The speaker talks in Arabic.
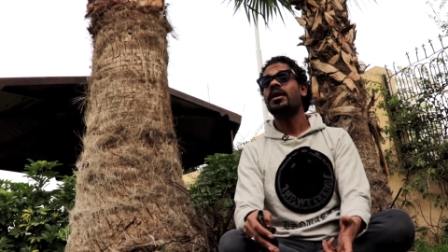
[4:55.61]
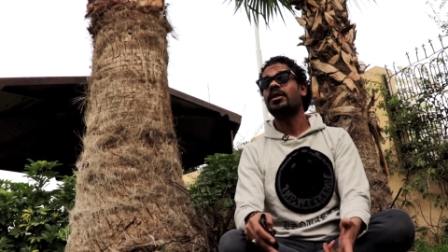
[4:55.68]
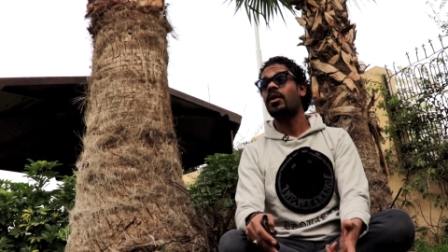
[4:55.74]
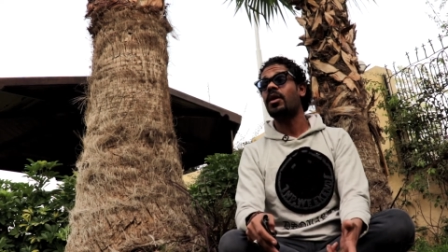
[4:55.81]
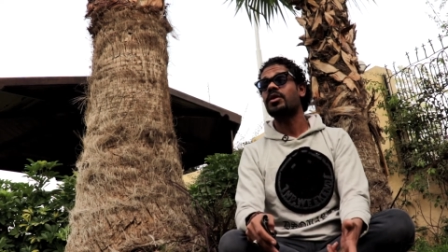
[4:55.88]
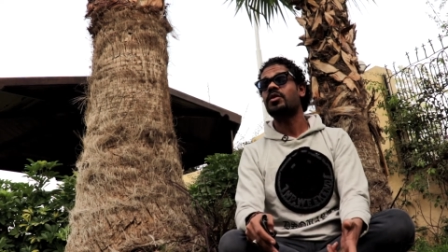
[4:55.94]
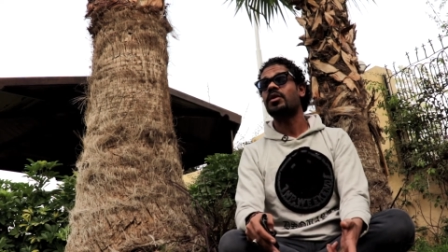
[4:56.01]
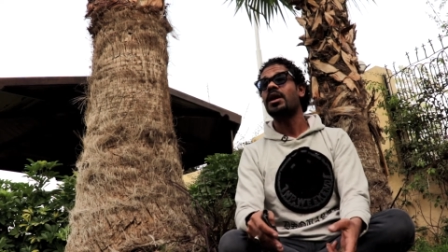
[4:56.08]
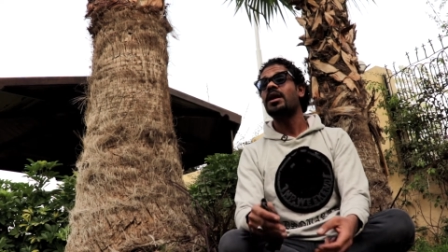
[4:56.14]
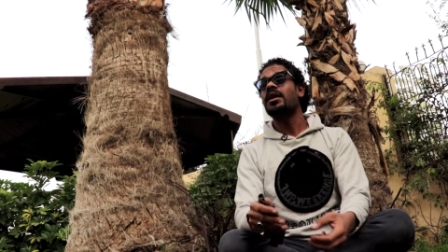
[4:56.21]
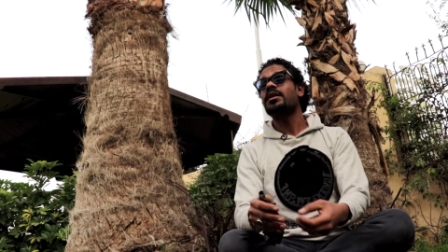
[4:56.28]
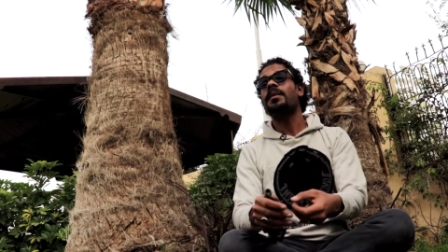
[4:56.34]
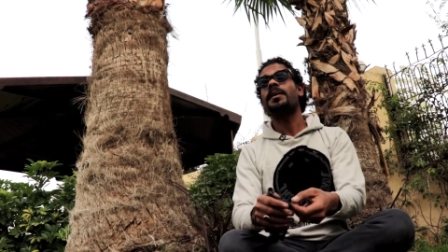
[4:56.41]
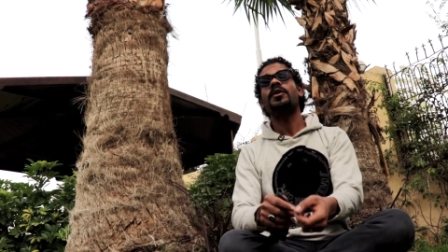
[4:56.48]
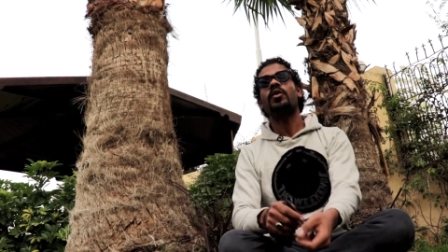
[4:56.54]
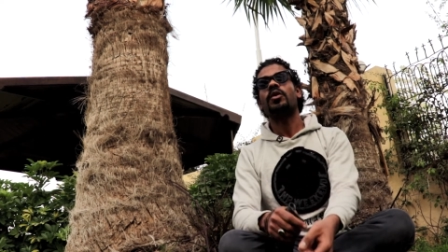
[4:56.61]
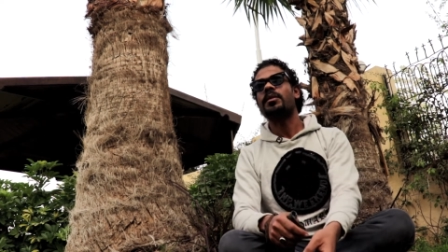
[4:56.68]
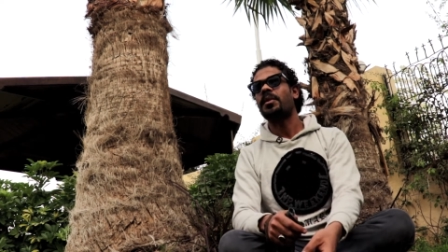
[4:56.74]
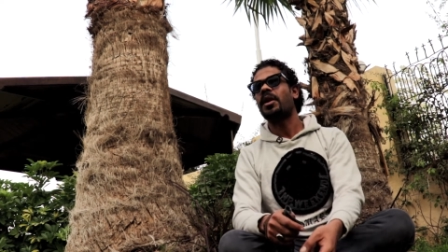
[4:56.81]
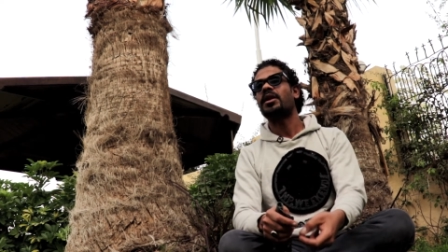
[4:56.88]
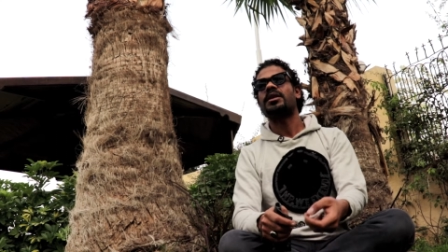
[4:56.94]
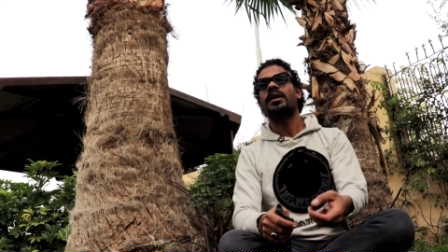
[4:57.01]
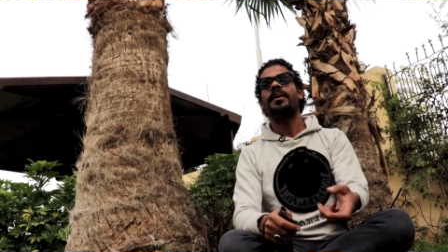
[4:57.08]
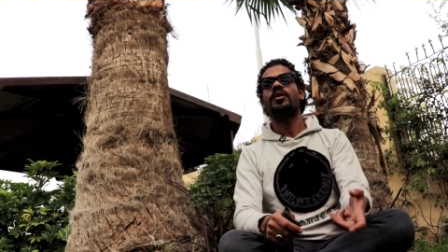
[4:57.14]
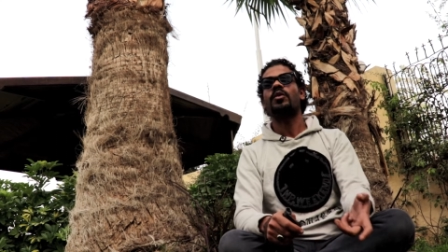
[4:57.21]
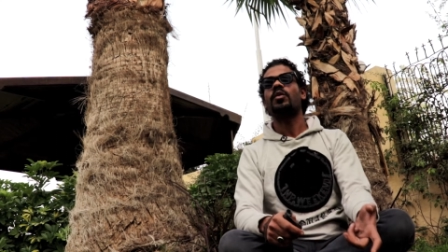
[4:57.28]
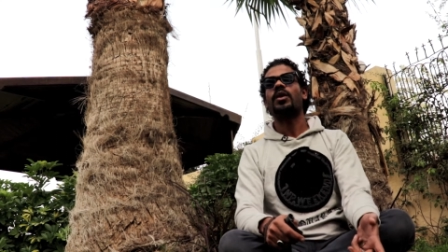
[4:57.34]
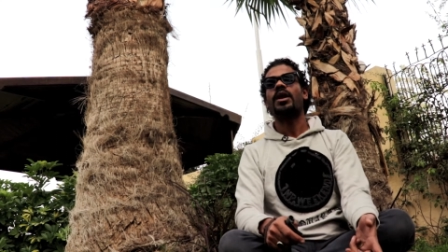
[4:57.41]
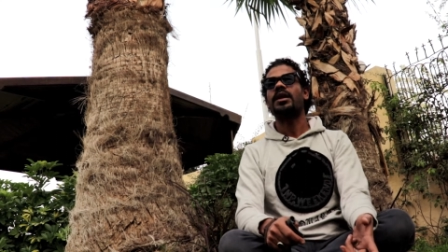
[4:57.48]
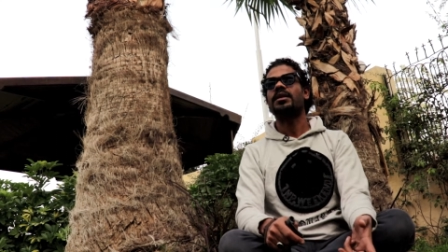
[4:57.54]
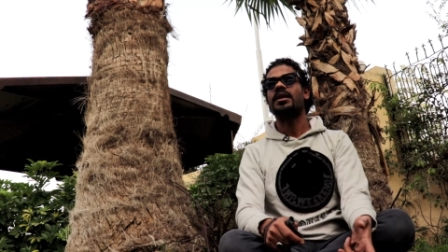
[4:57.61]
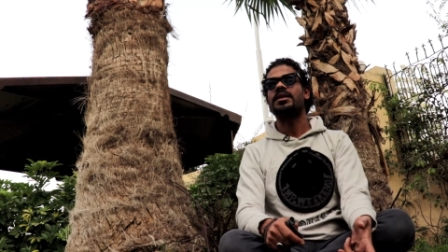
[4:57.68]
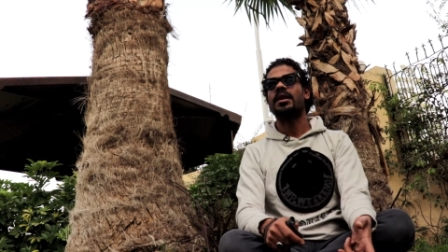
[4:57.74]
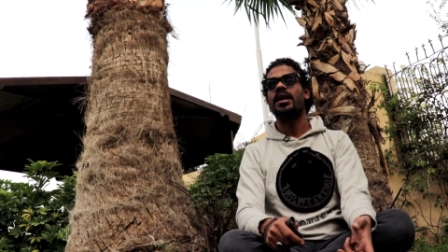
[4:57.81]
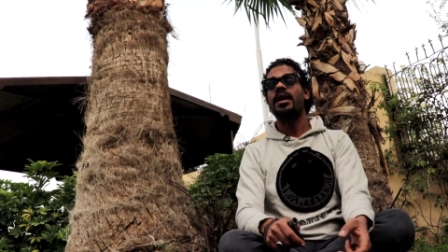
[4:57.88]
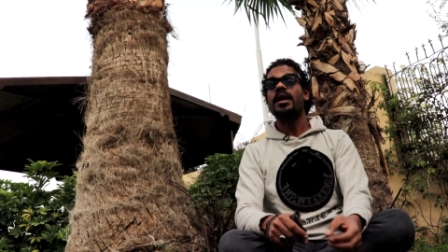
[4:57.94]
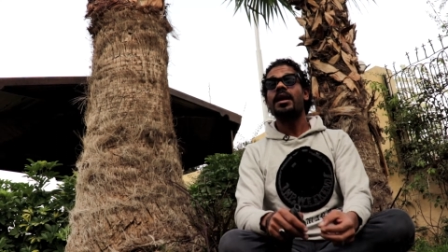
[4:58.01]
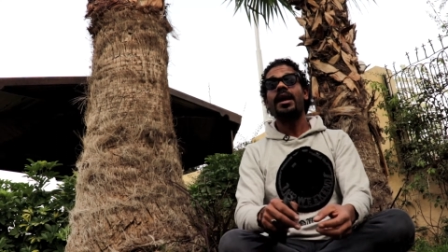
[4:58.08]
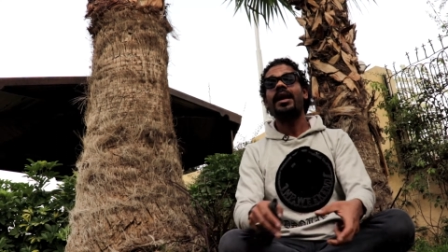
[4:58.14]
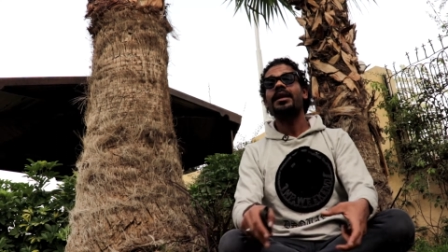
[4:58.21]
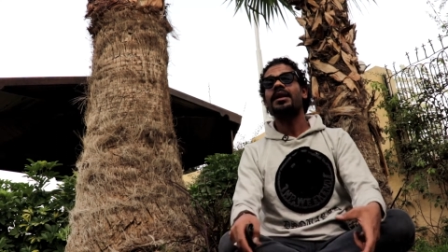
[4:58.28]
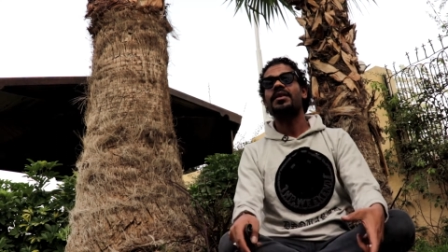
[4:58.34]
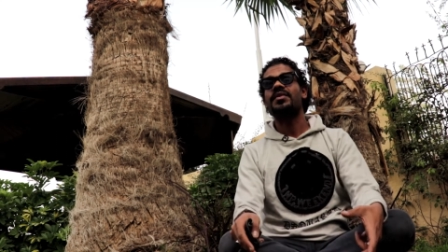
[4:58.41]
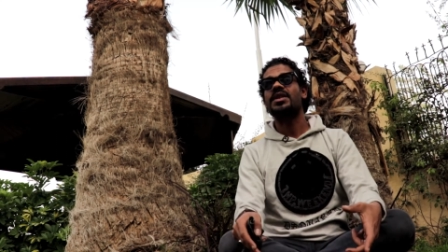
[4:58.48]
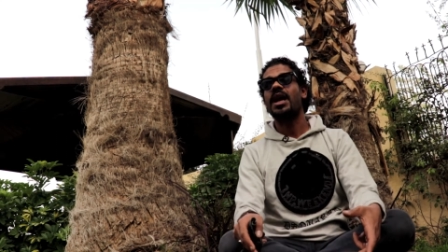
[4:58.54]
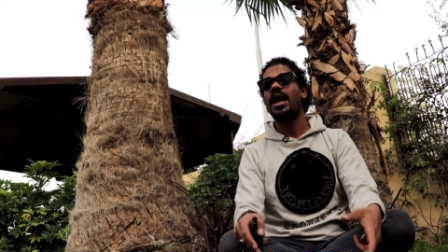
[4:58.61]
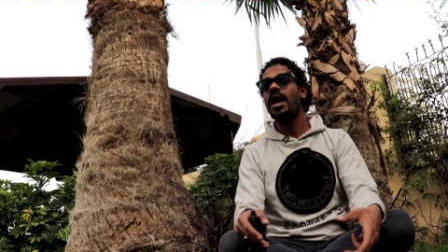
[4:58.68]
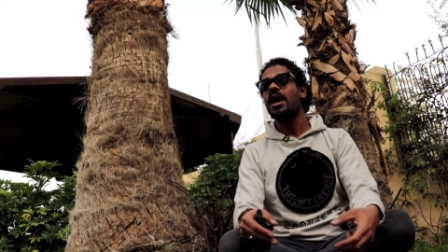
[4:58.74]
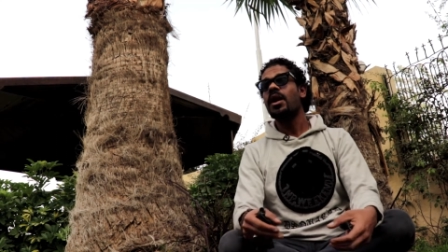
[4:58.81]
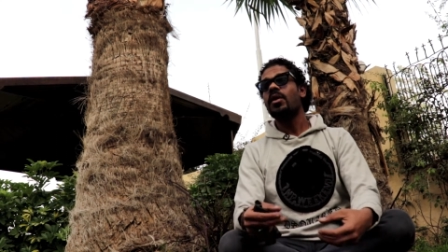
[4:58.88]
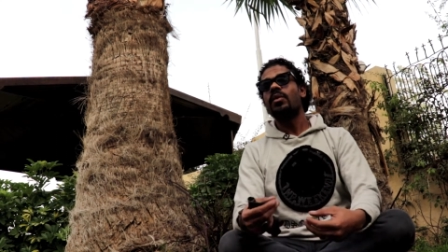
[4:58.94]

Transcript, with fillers: تواصل تبادل خبرات تبادل وجهات نظر القعده نفسها